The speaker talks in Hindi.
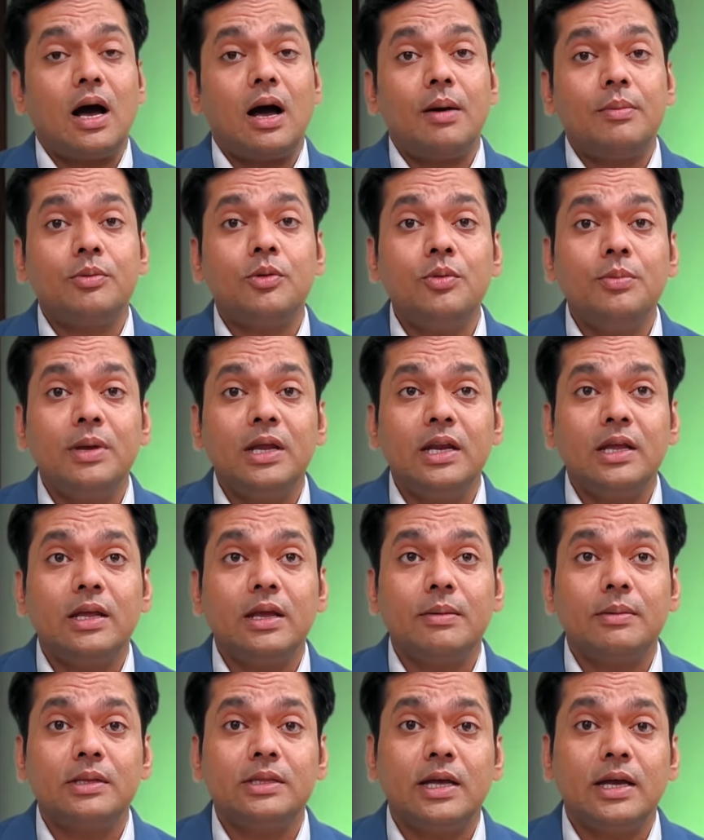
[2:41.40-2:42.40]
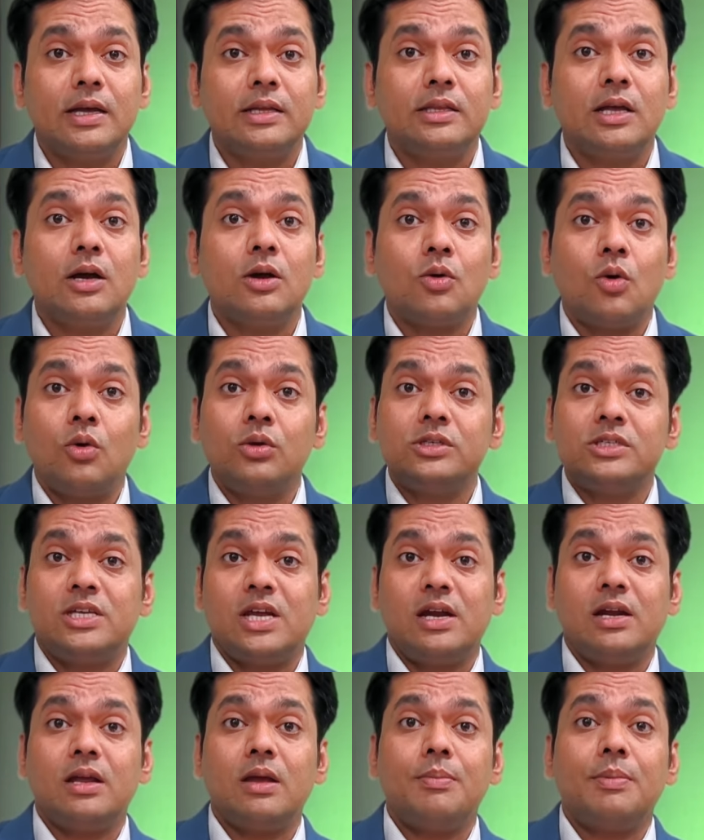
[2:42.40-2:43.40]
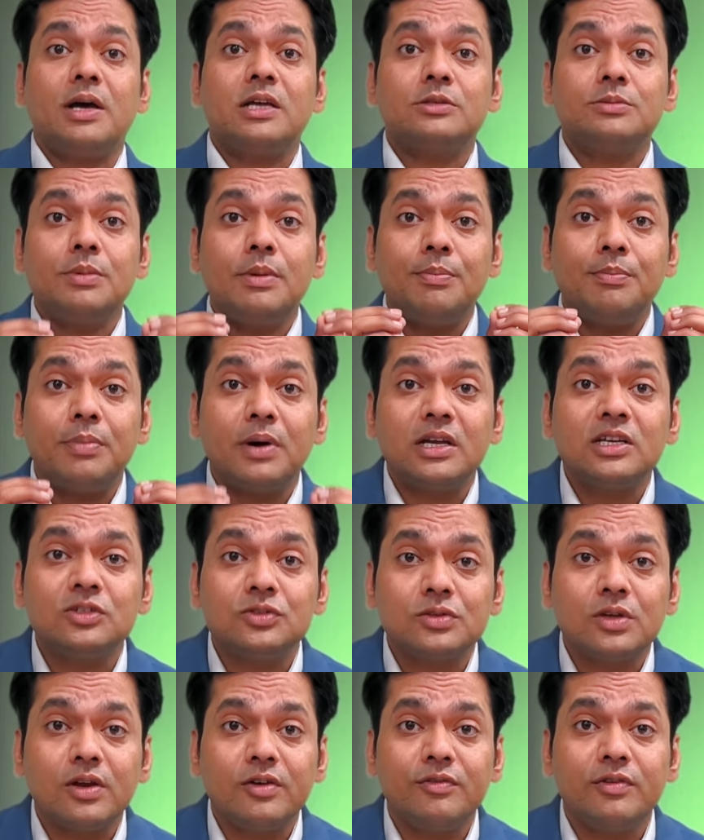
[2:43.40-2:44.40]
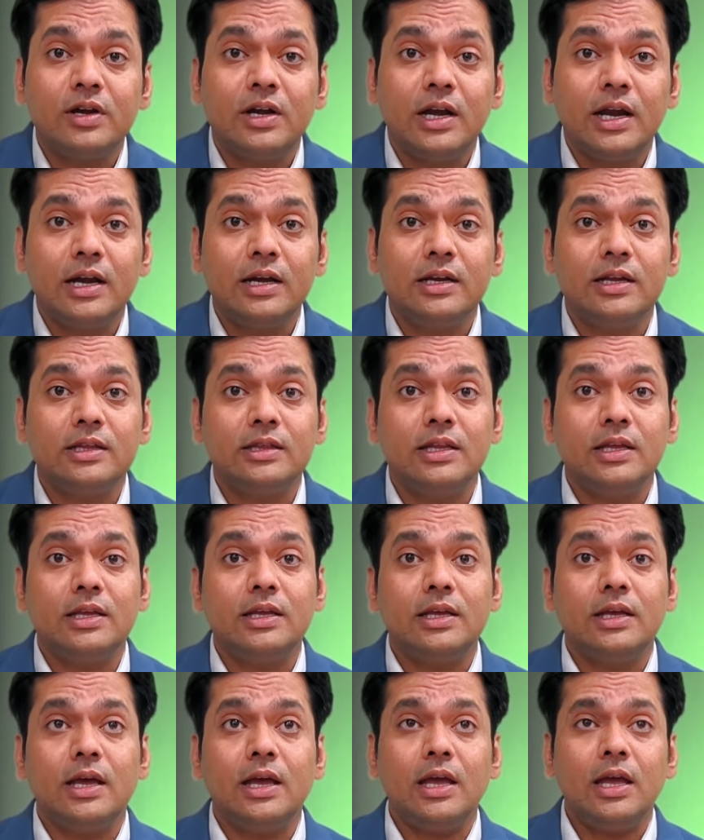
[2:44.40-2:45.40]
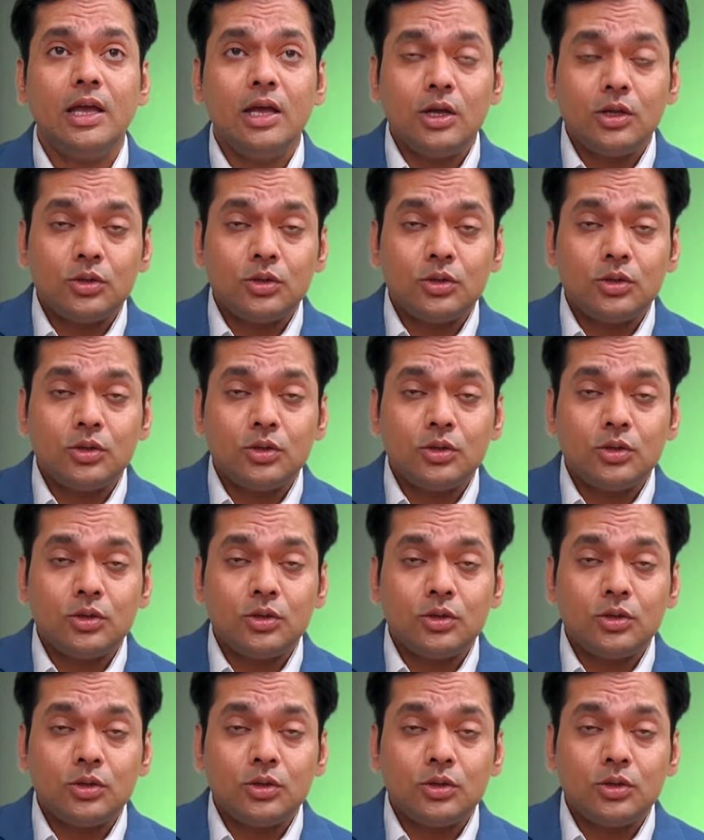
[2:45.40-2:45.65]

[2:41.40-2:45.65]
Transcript: आपको मैंने क्या बताया था कॉन्शियन के पास में पर स्क्वायर फीट लैंड कितने की है